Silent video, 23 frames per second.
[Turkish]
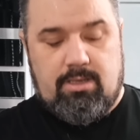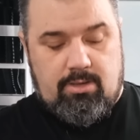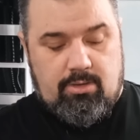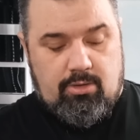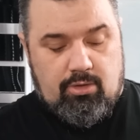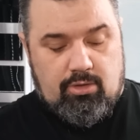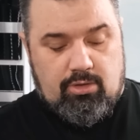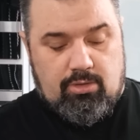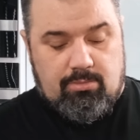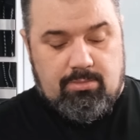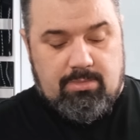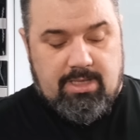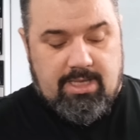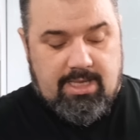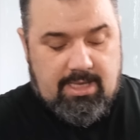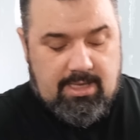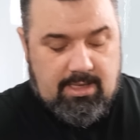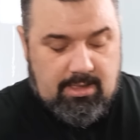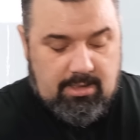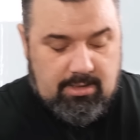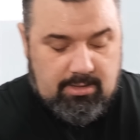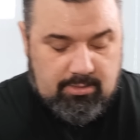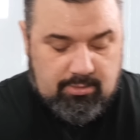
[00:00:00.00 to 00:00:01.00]

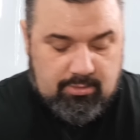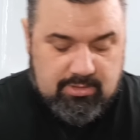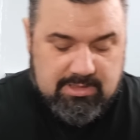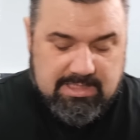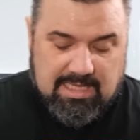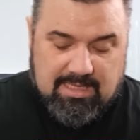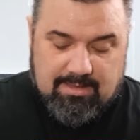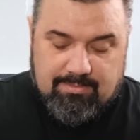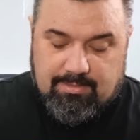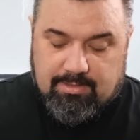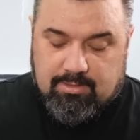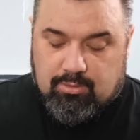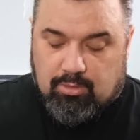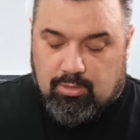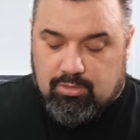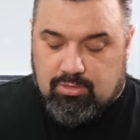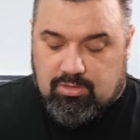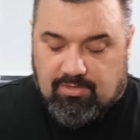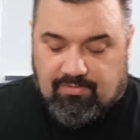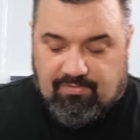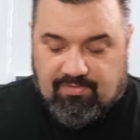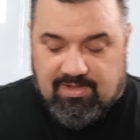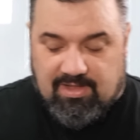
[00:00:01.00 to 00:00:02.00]
önümde güzel bir
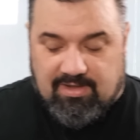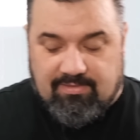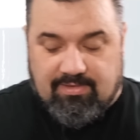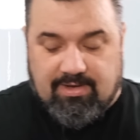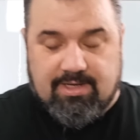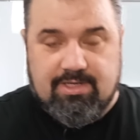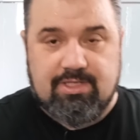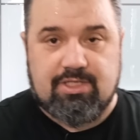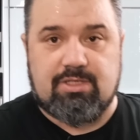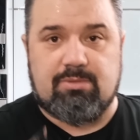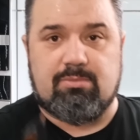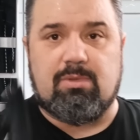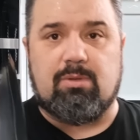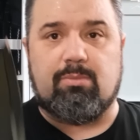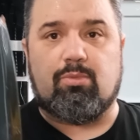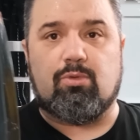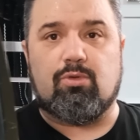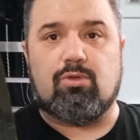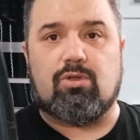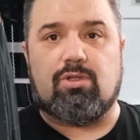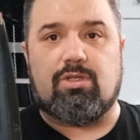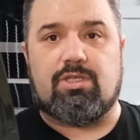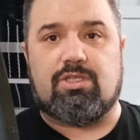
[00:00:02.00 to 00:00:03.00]
kontrfile var. Şimdi
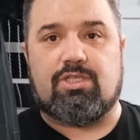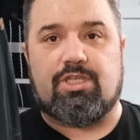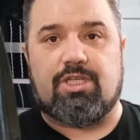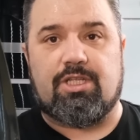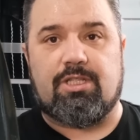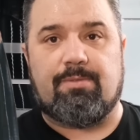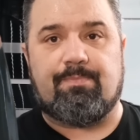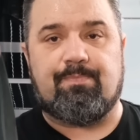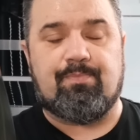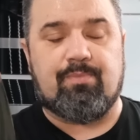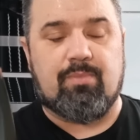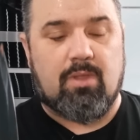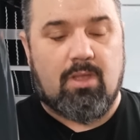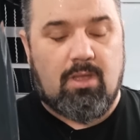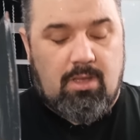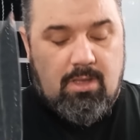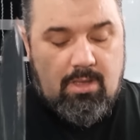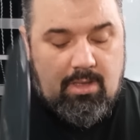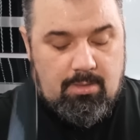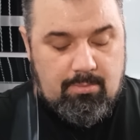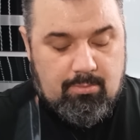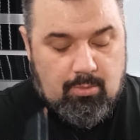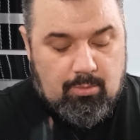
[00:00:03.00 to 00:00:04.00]
bunun için
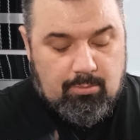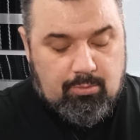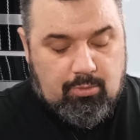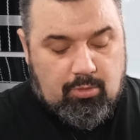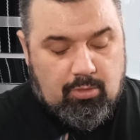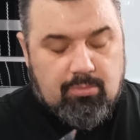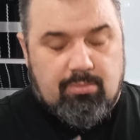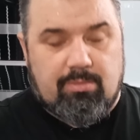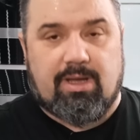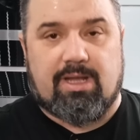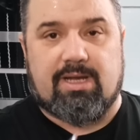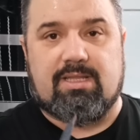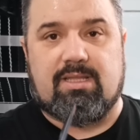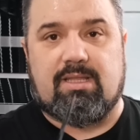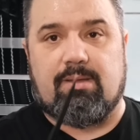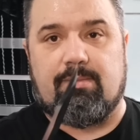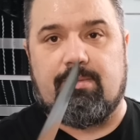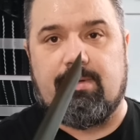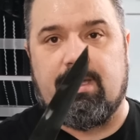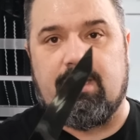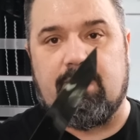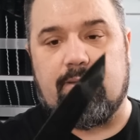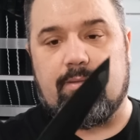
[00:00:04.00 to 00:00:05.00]
mümkün
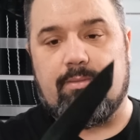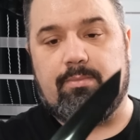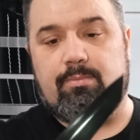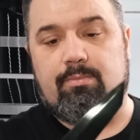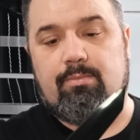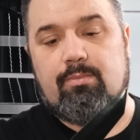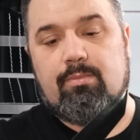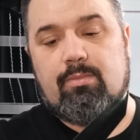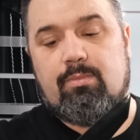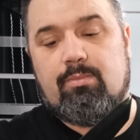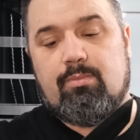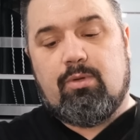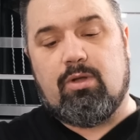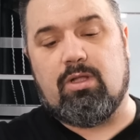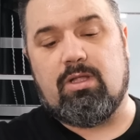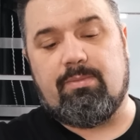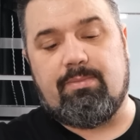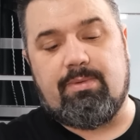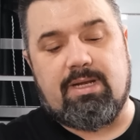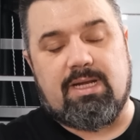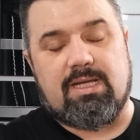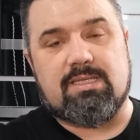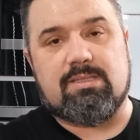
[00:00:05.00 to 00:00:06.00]
mertebe
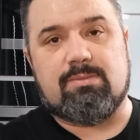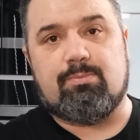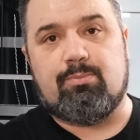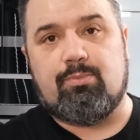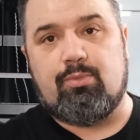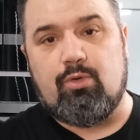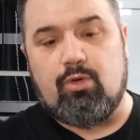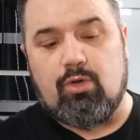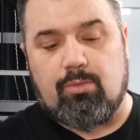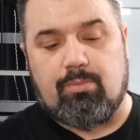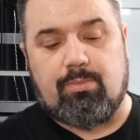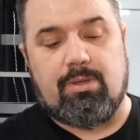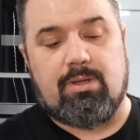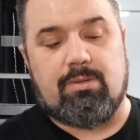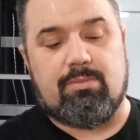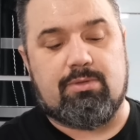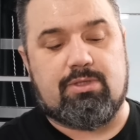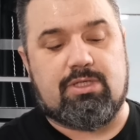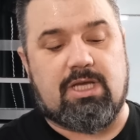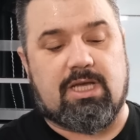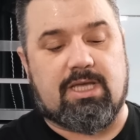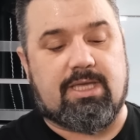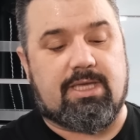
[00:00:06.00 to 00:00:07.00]
böyle biraz büyük bir
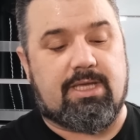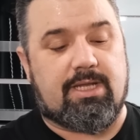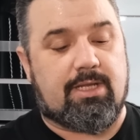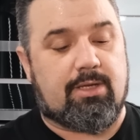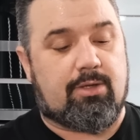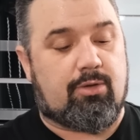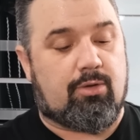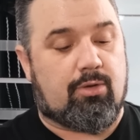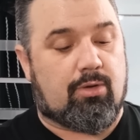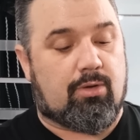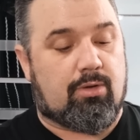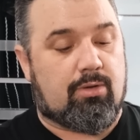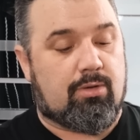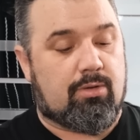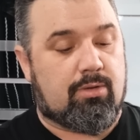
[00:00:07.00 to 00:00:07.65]
bıçak gerekiyor.